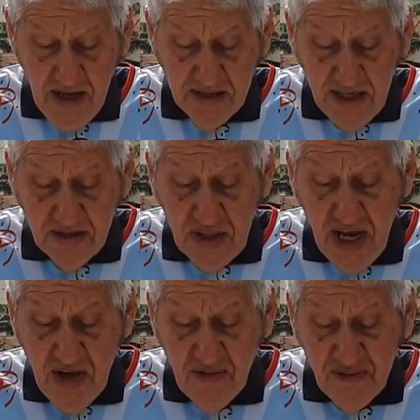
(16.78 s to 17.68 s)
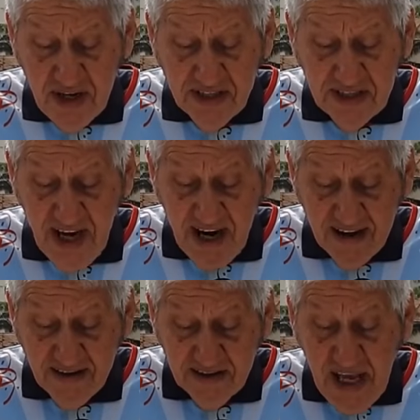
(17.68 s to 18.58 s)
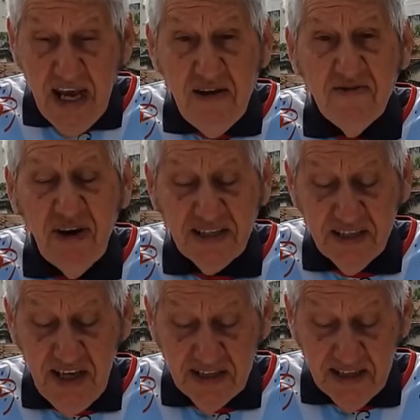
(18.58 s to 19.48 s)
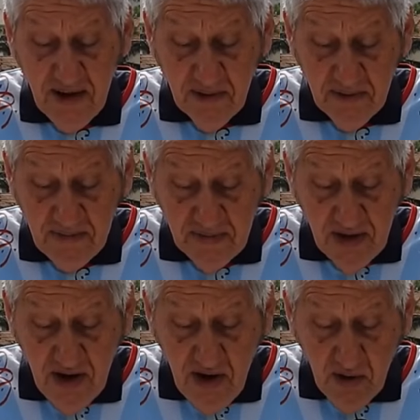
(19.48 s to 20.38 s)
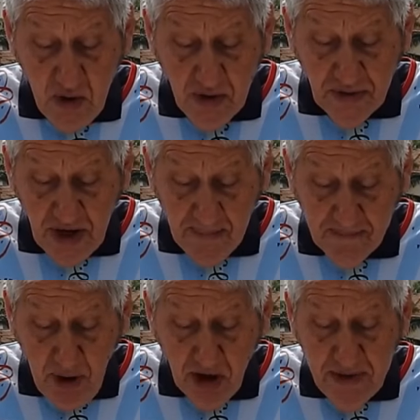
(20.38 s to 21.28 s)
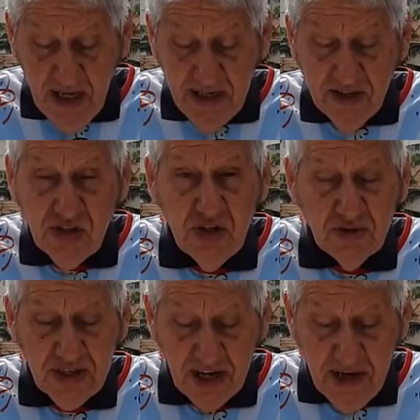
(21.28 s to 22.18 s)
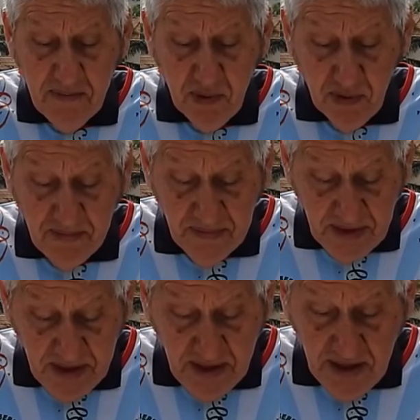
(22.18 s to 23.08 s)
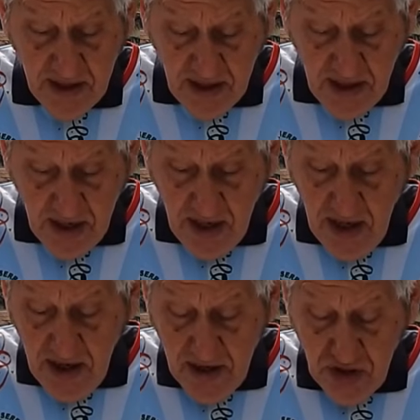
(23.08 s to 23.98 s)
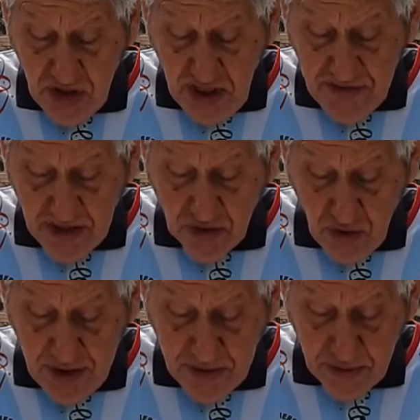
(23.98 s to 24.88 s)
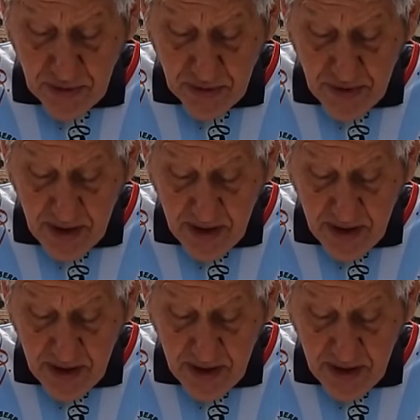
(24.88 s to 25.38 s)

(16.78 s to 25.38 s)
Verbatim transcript: Se tem infância, tem vacinação. Contra a poliomielite e o sarampo. Dia 18